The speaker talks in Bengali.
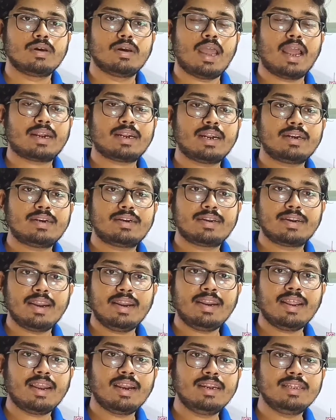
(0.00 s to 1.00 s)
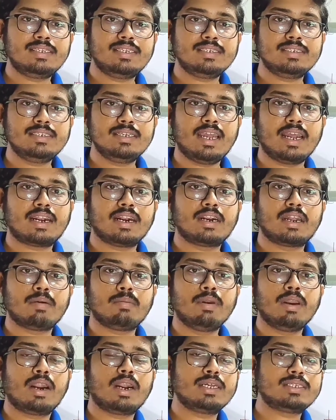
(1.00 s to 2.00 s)
একটা ট্রেন অ্যানালিসিস নিয়ে একটা
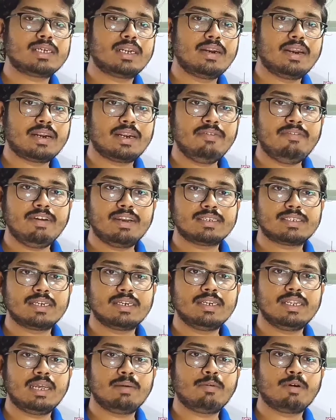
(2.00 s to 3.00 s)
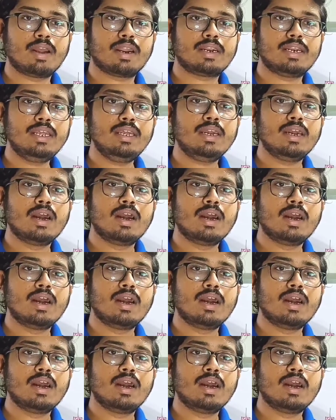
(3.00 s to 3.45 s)
ডবল আর এস আর রেক্টিফিকেশন নিয়ে এবং একটি